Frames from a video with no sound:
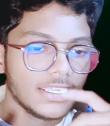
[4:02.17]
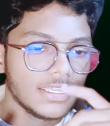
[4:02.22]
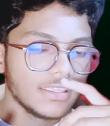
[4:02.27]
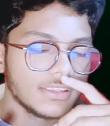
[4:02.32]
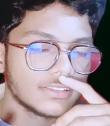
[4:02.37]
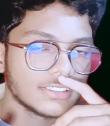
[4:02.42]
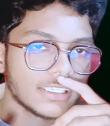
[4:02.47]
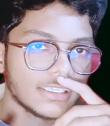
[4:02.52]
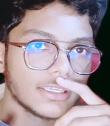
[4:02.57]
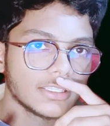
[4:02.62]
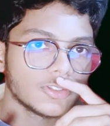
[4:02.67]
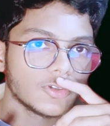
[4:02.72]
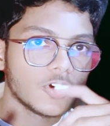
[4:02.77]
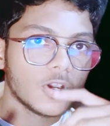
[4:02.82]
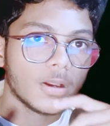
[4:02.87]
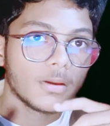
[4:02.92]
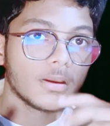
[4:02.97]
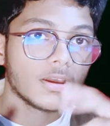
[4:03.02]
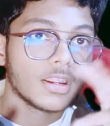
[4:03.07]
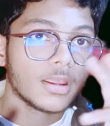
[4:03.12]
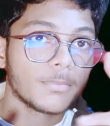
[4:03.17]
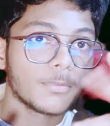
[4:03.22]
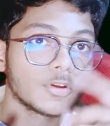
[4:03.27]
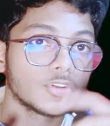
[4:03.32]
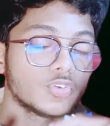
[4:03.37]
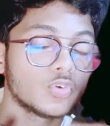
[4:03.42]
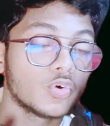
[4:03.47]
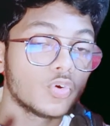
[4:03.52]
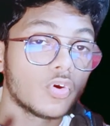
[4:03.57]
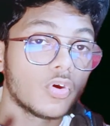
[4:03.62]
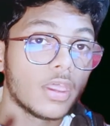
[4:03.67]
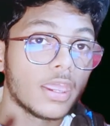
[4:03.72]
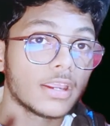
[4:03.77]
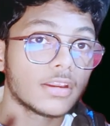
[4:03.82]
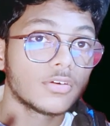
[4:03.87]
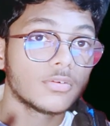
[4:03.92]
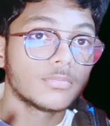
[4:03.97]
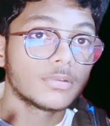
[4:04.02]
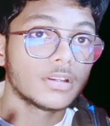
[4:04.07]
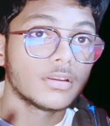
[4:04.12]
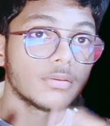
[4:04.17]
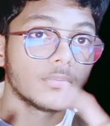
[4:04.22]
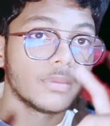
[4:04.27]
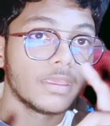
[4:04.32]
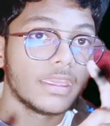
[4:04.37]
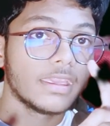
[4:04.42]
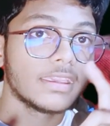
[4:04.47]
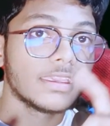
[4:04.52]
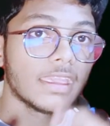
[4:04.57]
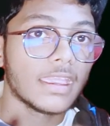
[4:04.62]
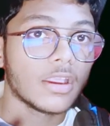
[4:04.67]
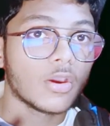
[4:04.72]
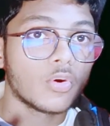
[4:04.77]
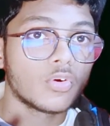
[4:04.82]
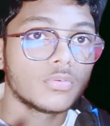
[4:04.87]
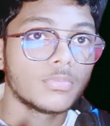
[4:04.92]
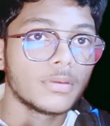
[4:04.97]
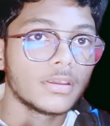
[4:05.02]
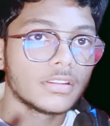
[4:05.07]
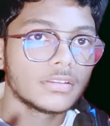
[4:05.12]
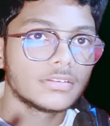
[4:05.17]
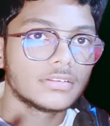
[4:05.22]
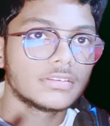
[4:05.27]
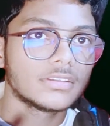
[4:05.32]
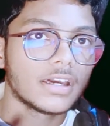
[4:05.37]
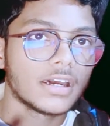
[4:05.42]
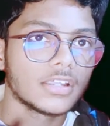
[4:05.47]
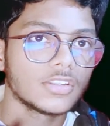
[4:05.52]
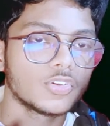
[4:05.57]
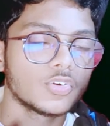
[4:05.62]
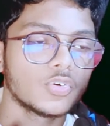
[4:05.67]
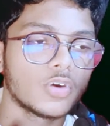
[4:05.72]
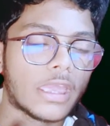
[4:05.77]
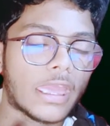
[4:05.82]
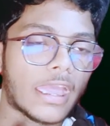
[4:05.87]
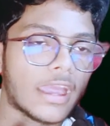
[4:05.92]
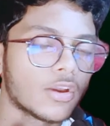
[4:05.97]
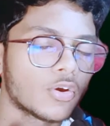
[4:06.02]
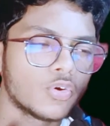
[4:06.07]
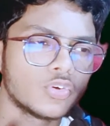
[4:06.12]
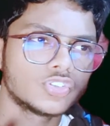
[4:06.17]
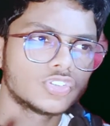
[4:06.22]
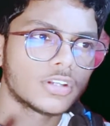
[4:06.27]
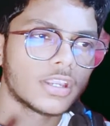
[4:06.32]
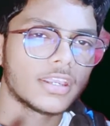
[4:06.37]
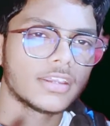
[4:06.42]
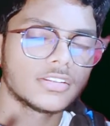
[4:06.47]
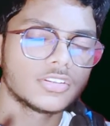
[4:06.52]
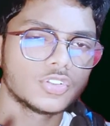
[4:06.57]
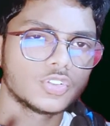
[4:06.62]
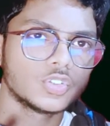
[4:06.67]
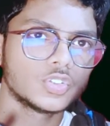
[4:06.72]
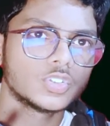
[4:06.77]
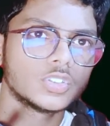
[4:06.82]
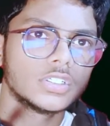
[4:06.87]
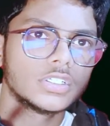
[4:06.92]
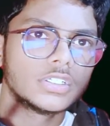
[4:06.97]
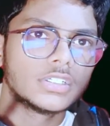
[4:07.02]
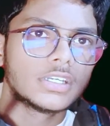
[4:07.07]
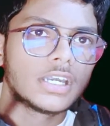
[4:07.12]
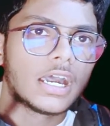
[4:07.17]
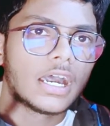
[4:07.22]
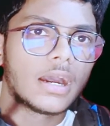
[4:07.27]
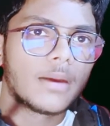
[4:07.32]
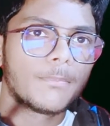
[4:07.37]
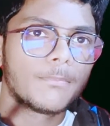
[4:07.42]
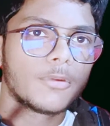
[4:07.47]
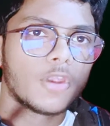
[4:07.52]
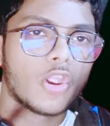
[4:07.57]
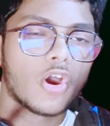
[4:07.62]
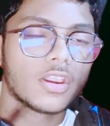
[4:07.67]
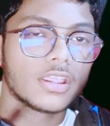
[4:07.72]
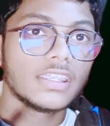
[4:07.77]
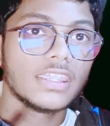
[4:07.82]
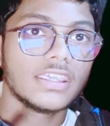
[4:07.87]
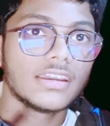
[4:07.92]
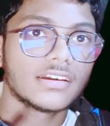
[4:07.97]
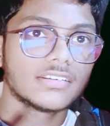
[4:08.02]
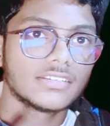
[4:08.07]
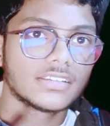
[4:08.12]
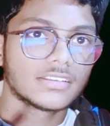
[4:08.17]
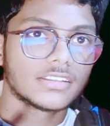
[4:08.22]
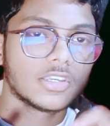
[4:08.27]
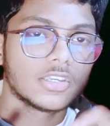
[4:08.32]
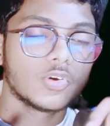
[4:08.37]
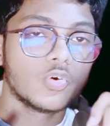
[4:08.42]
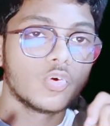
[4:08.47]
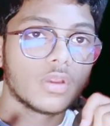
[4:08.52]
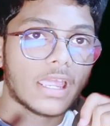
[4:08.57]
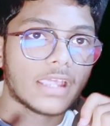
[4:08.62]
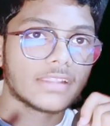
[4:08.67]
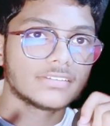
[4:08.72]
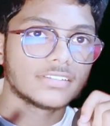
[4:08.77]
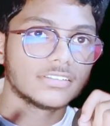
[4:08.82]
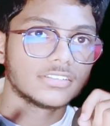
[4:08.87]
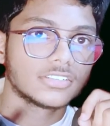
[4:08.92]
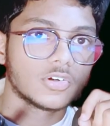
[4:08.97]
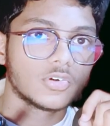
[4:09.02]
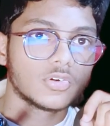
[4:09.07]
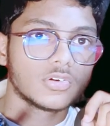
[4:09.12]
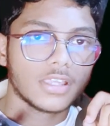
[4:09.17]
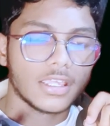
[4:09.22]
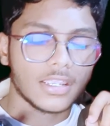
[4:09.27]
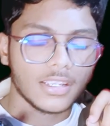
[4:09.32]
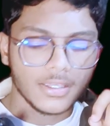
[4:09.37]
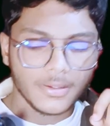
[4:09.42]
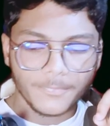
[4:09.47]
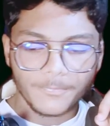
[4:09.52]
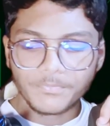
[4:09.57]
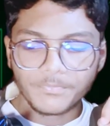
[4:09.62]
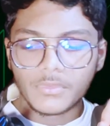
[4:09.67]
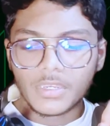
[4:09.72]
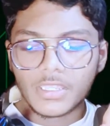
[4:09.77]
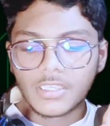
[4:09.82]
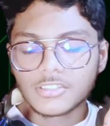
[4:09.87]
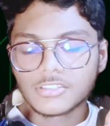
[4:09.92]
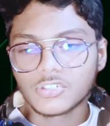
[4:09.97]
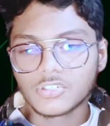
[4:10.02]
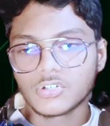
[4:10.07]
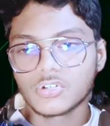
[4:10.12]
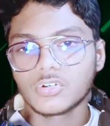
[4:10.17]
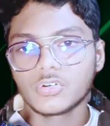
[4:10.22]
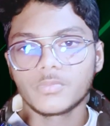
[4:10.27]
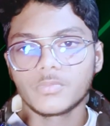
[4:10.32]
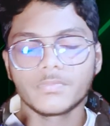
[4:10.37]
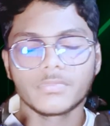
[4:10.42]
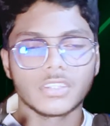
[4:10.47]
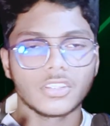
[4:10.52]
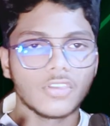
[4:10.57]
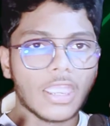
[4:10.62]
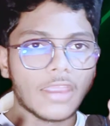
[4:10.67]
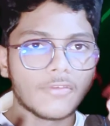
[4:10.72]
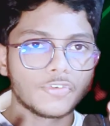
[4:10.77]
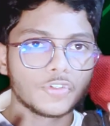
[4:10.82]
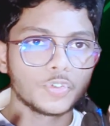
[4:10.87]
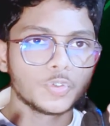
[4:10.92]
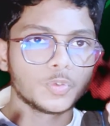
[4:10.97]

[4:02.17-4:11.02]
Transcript: आईडी चाहिए तो अगर आपका दोनों हैक मतलब एक ही अकाउंट में था तो हैक हो चुका है तो आप लॉग इन नहीं कर सकते गूगल एडसेंस को है ना सो यू हैव